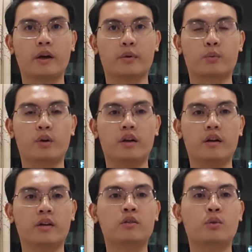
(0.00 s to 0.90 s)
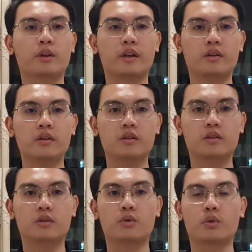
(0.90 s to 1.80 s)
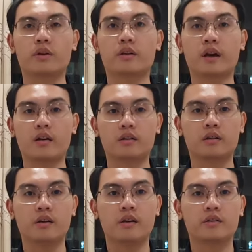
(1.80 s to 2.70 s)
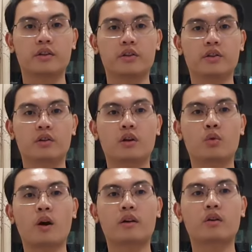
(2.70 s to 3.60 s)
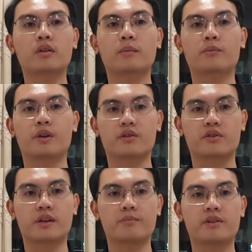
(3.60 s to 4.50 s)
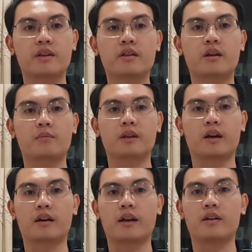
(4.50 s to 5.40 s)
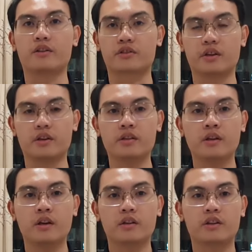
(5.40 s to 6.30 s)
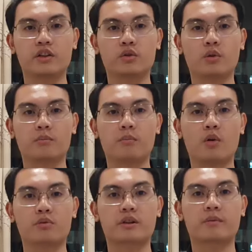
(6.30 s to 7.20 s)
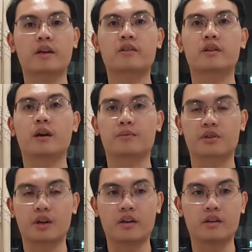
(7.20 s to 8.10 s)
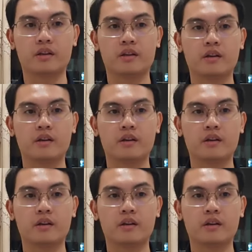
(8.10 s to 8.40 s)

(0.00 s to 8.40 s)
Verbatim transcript: Hoặc vì lợi ích của nhà nước, của nhân dân, thì được cơ quan có thẩm quyền xem xét công nhận là liệt sĩ khi thuộc một trong các trường hợp sau đây.